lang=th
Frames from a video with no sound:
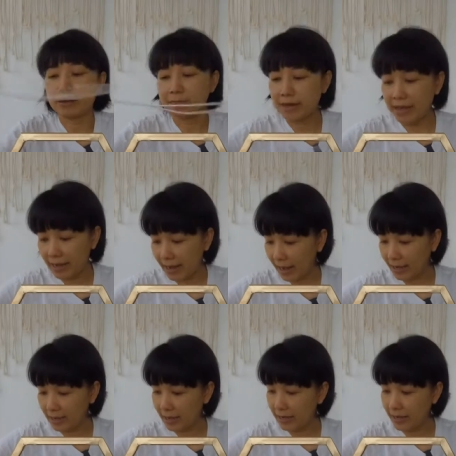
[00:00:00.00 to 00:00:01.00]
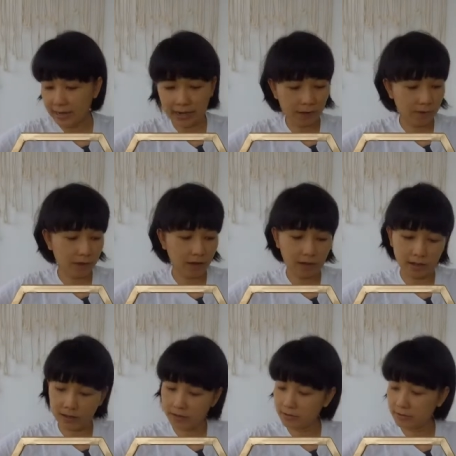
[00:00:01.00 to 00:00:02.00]
คาเม่นะอันนี้เราก็
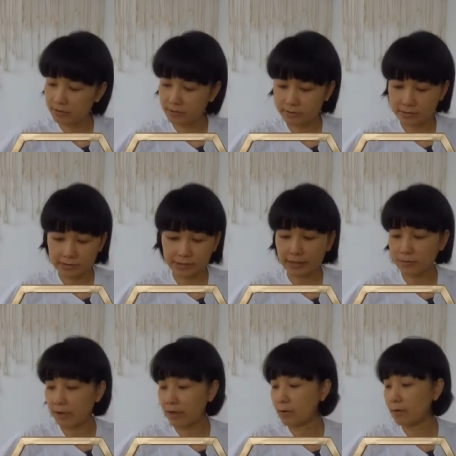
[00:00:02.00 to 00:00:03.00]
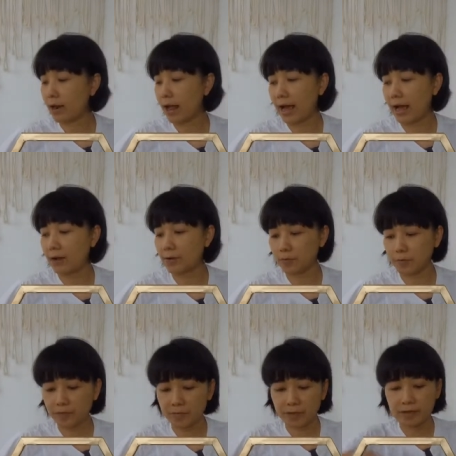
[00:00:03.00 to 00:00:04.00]
ตัดไว้คร่า
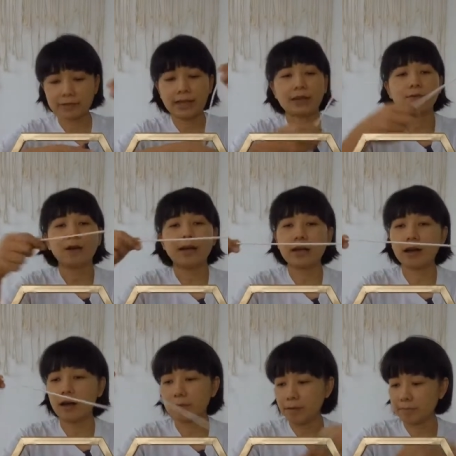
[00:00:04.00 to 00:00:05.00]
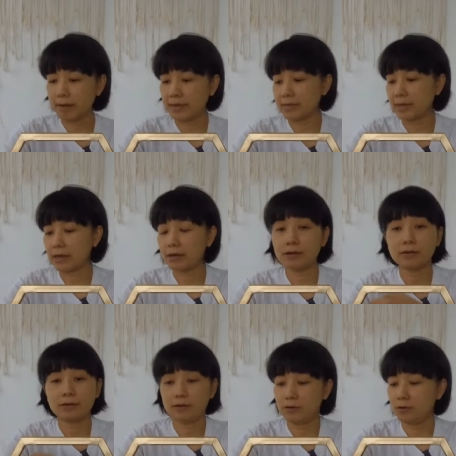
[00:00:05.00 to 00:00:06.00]
วๆตัดไว้ก็ประมาณสัก
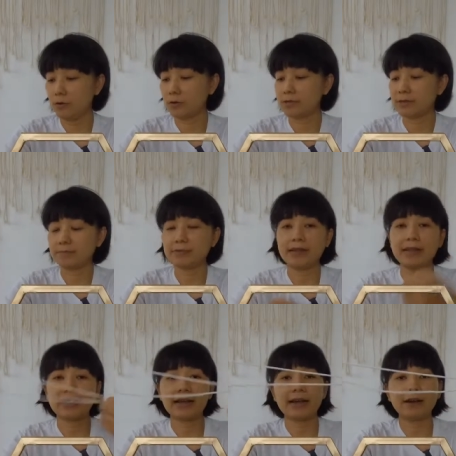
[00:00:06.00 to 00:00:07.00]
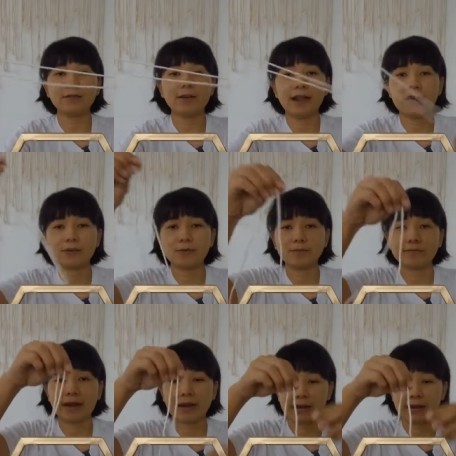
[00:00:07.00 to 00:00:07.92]
60เซนนะคะเวลาทบมา